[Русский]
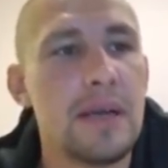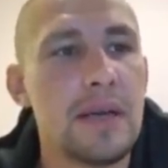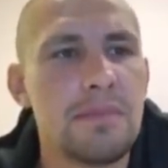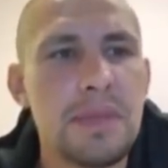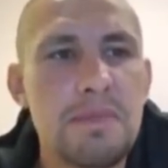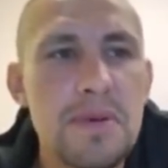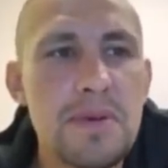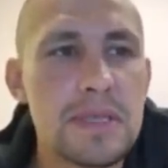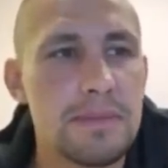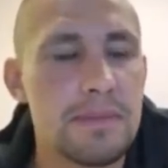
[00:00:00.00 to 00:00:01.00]
мне
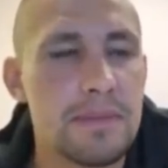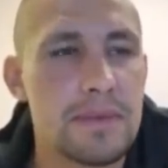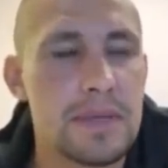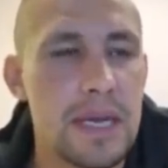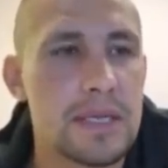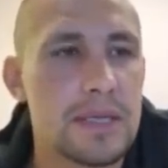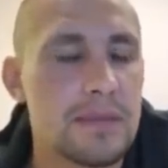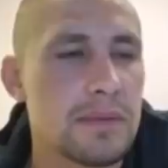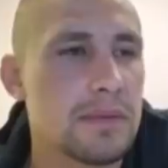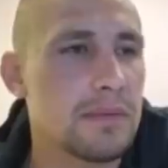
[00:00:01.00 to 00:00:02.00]
просто, ну
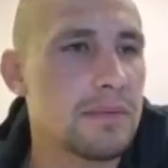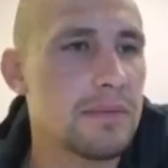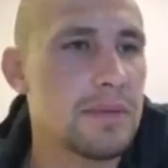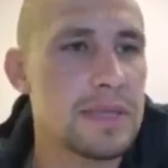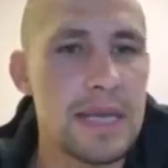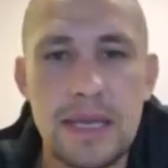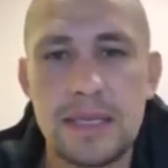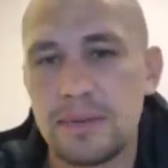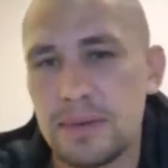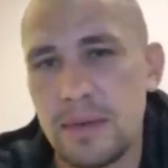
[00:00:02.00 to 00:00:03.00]
знаешь, вот,
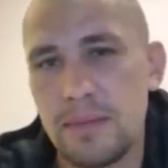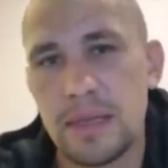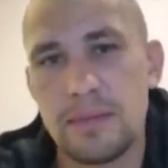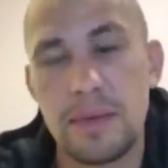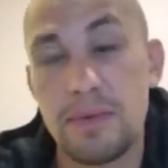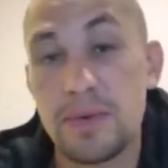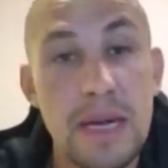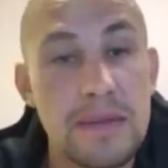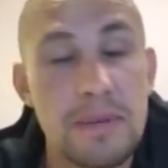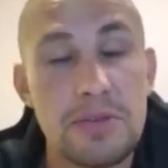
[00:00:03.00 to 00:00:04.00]
знаете, вот, ребят, мне
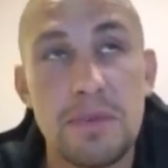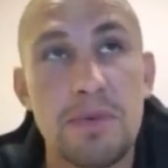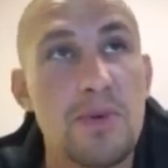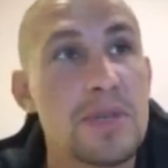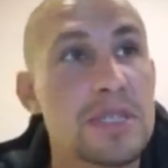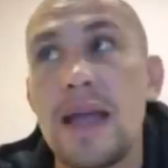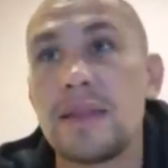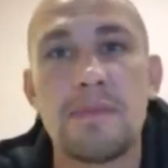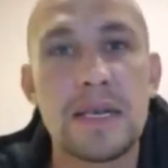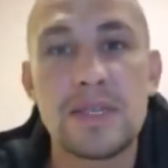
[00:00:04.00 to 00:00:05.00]
просто вообще просто
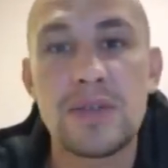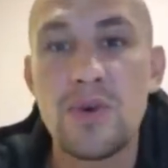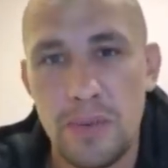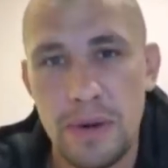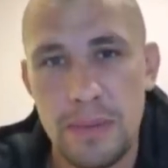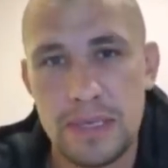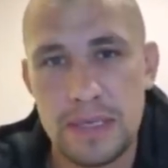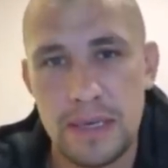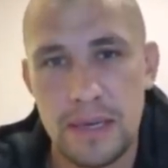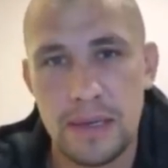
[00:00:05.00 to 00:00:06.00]
до мозгов прям
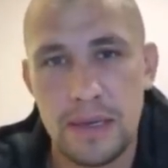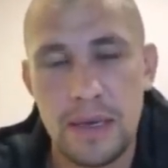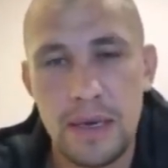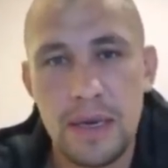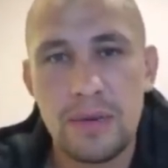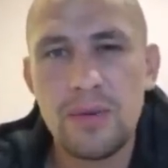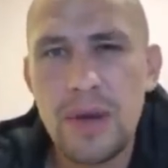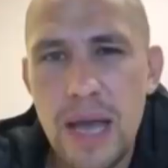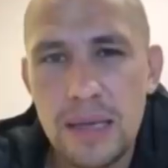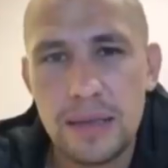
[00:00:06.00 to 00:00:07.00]
раздирало. Ну
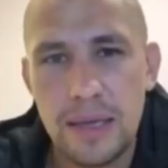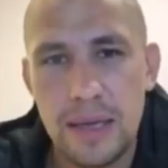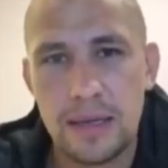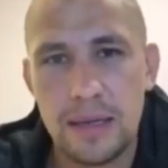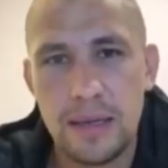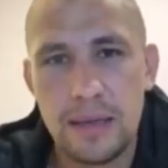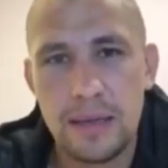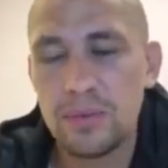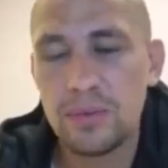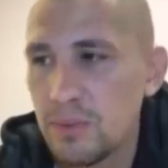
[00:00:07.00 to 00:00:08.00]
как так?
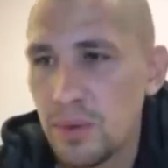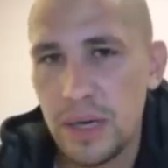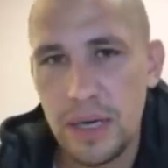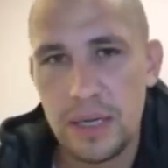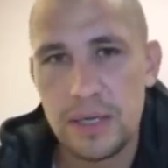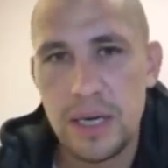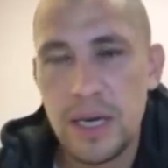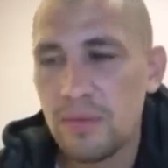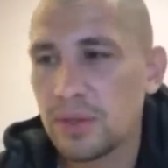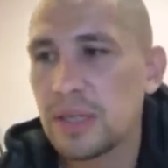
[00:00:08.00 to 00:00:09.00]
Ну ты бухаешь.
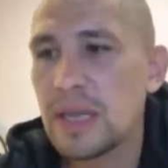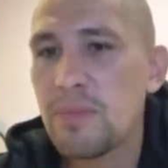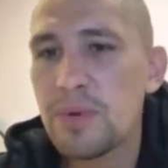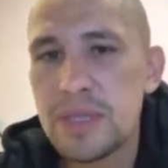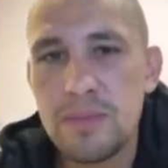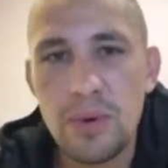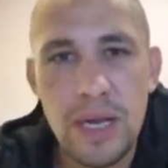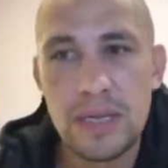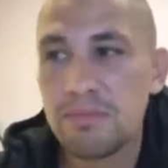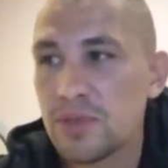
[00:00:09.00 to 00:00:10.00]
Вот ты, допустим,
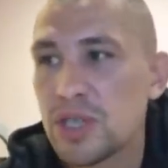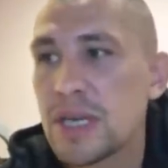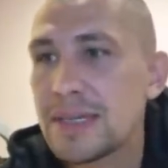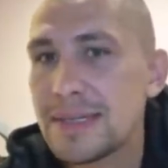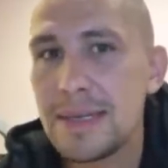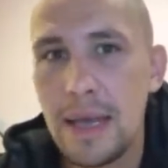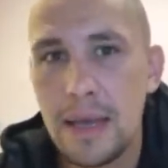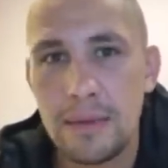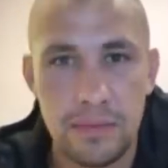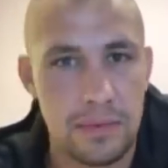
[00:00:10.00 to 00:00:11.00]
бухаешь 6
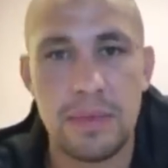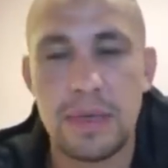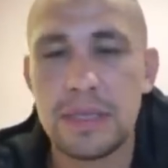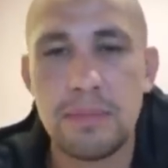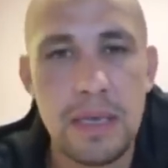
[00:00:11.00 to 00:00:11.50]
дней, мы к тебе не